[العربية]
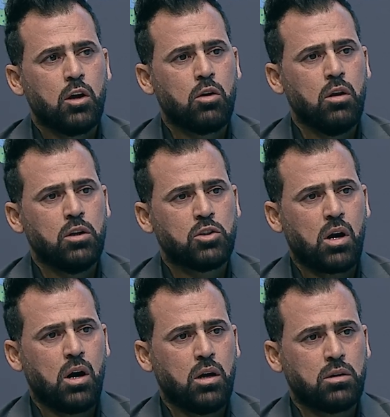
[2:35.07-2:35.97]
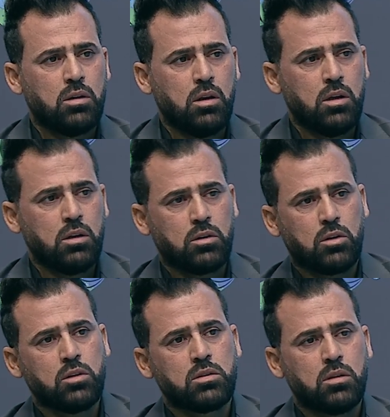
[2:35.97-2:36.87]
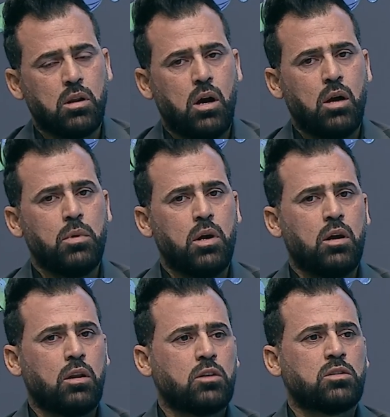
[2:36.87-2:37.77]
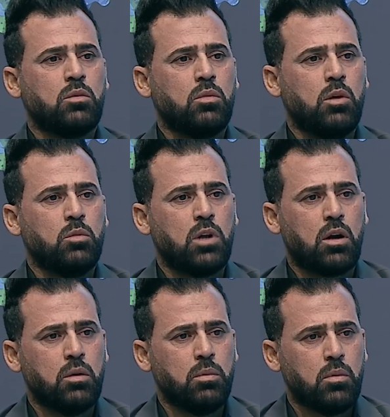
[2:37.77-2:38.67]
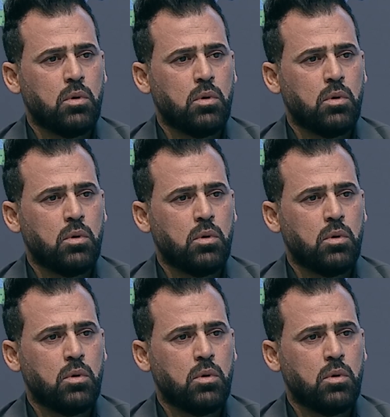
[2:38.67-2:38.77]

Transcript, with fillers: كل الاجراءات اللي تخص اللاعب يعني تخص المدرب